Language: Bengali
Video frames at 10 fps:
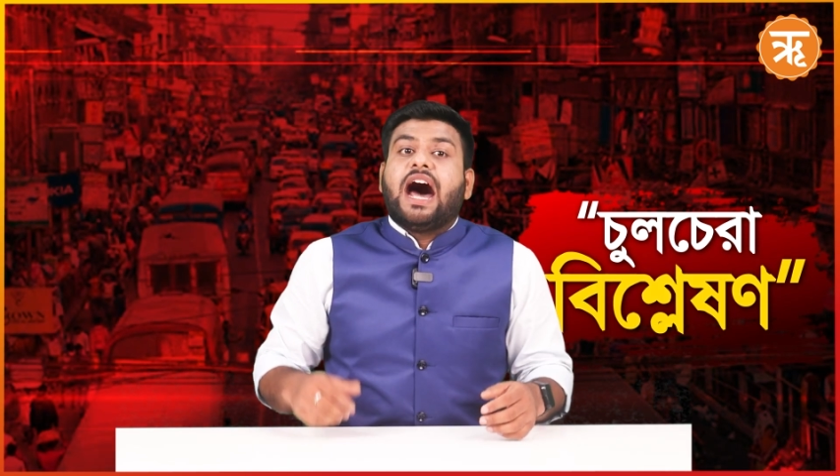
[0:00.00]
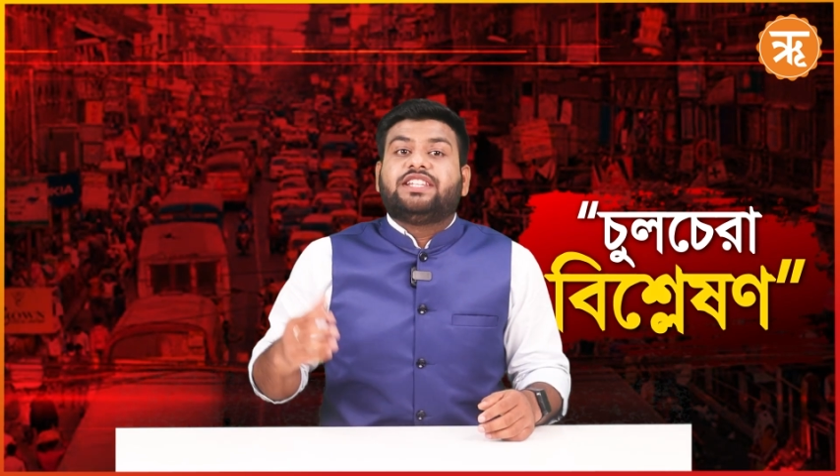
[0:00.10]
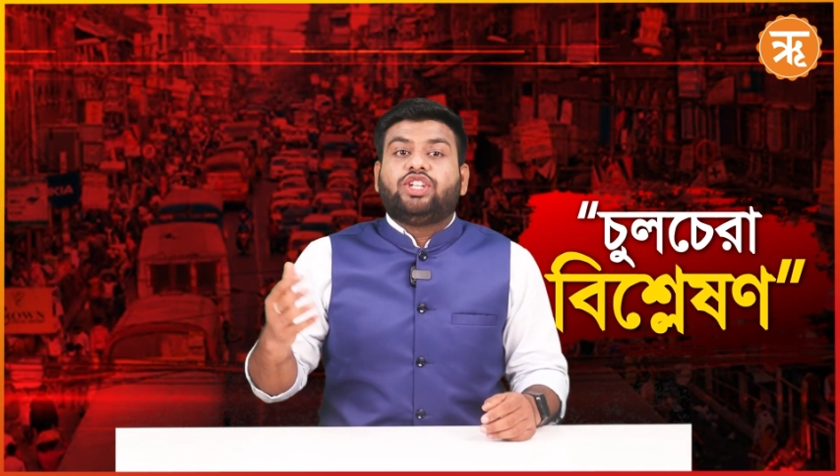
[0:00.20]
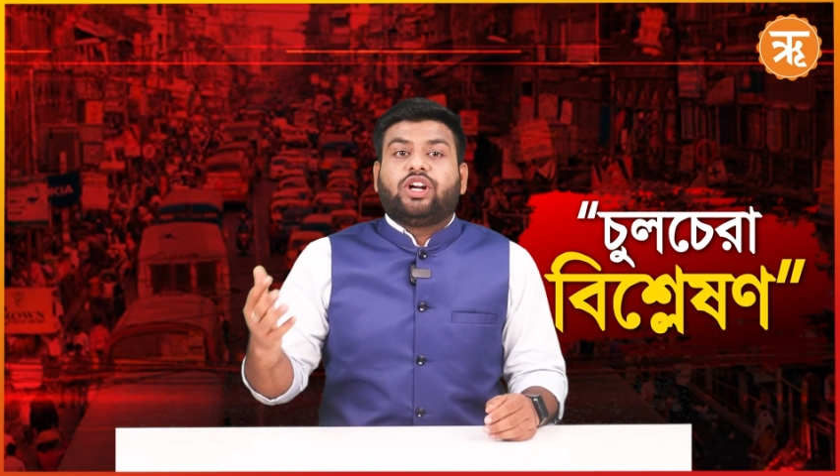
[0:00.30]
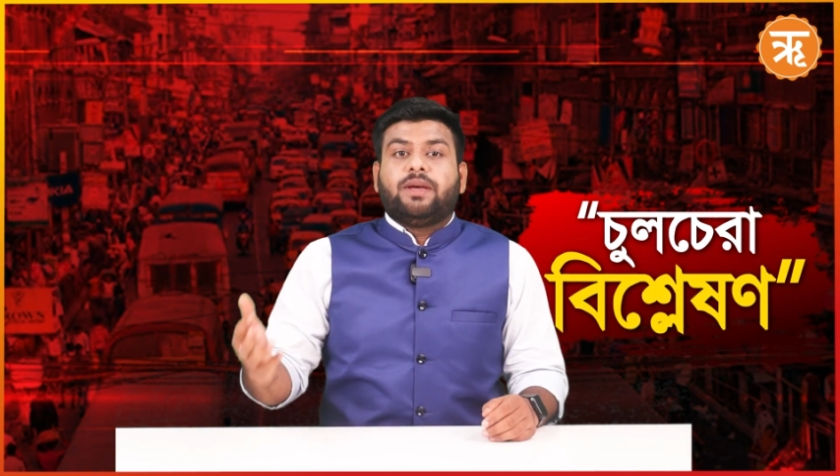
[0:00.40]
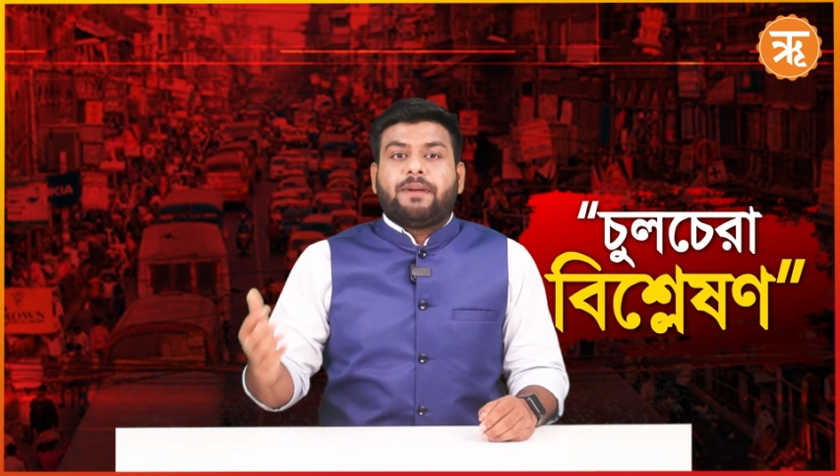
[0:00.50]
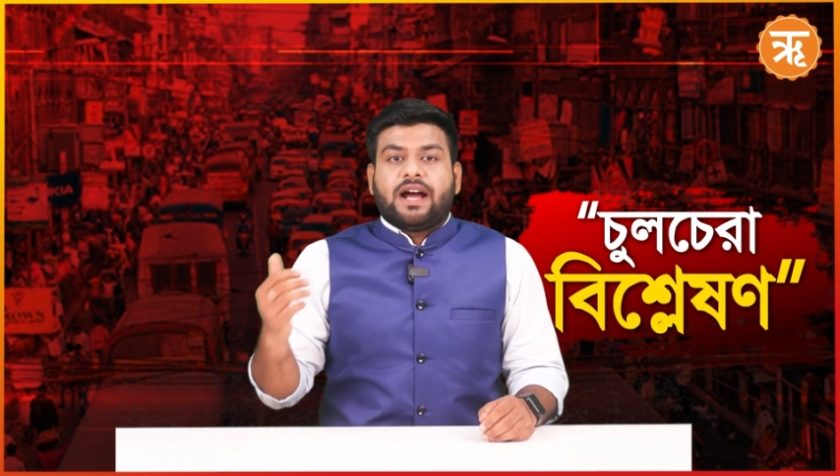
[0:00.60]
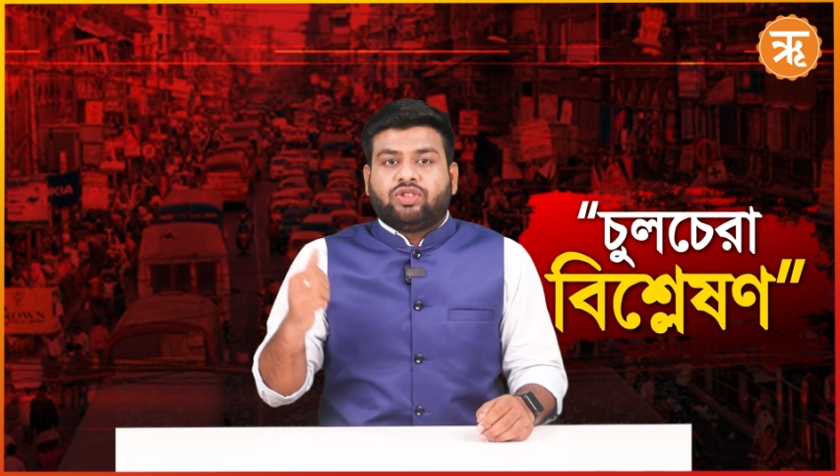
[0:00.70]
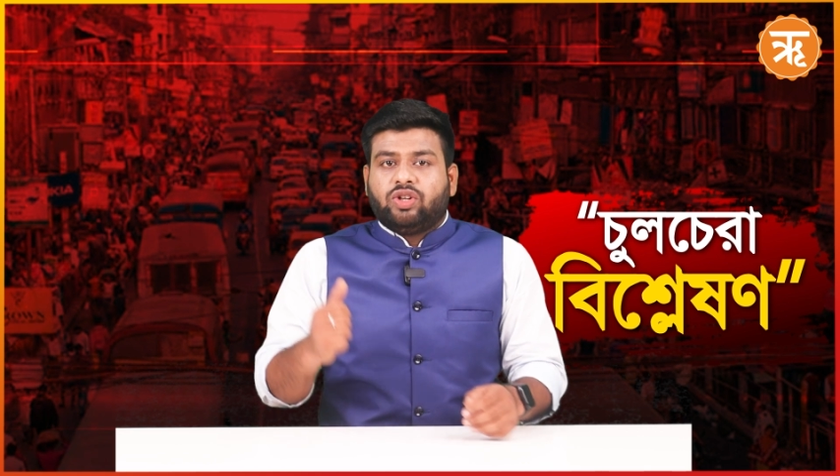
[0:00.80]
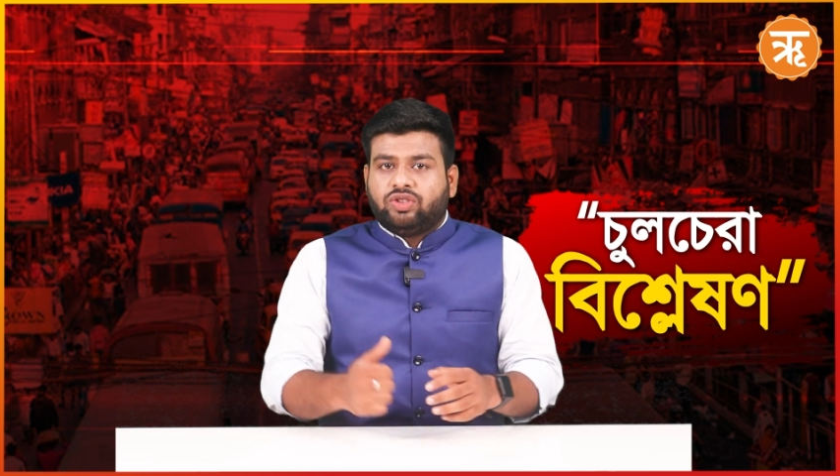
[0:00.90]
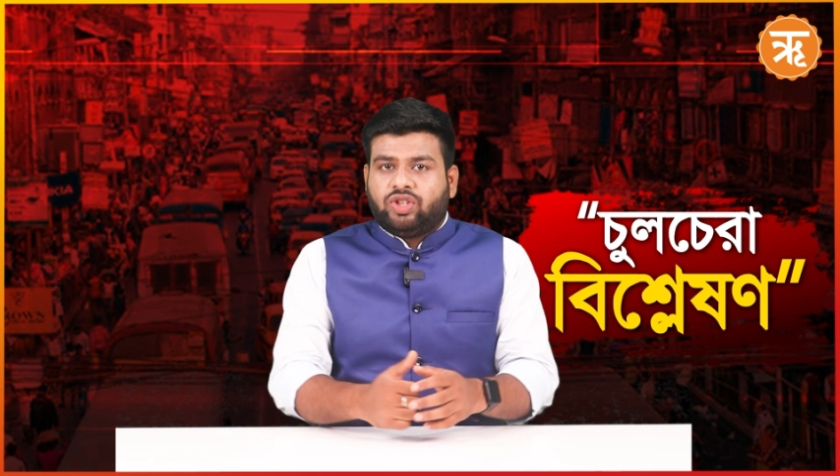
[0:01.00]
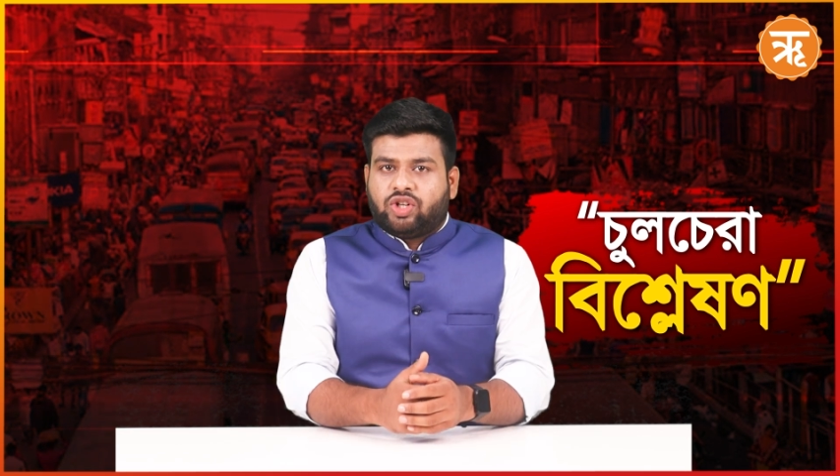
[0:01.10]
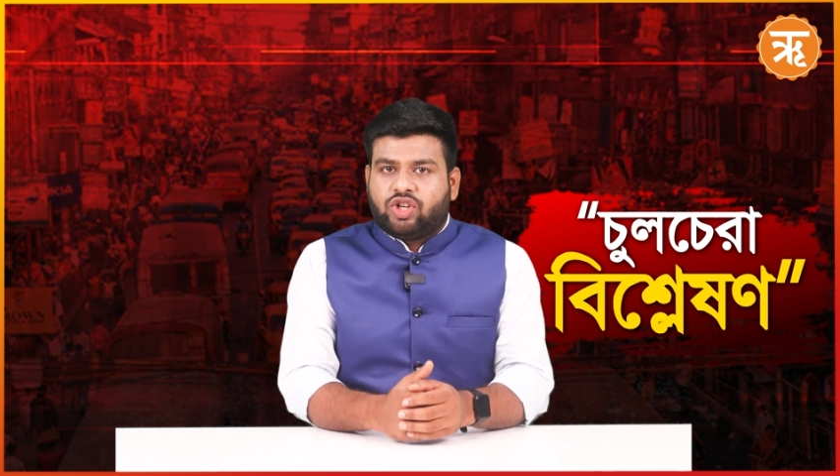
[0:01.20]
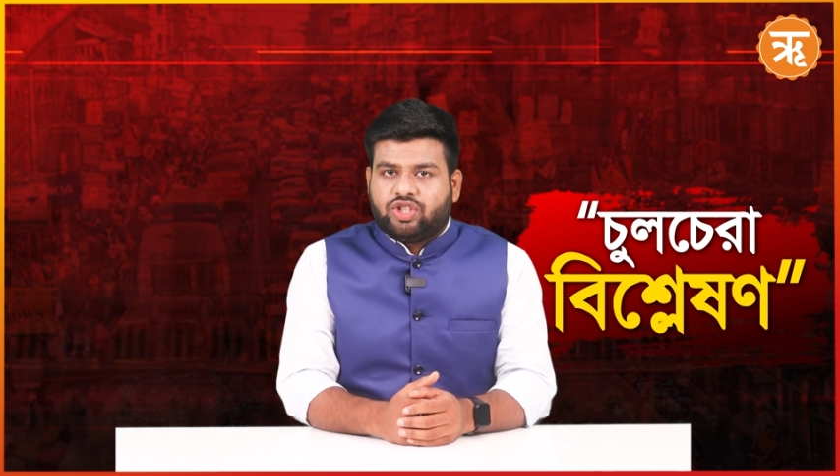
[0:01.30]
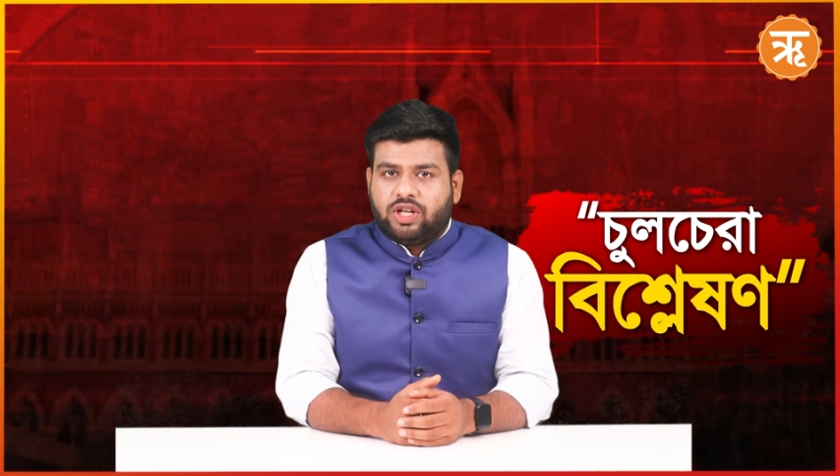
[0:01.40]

আর্জি করে প্রাক্তন অধ্যক্ষ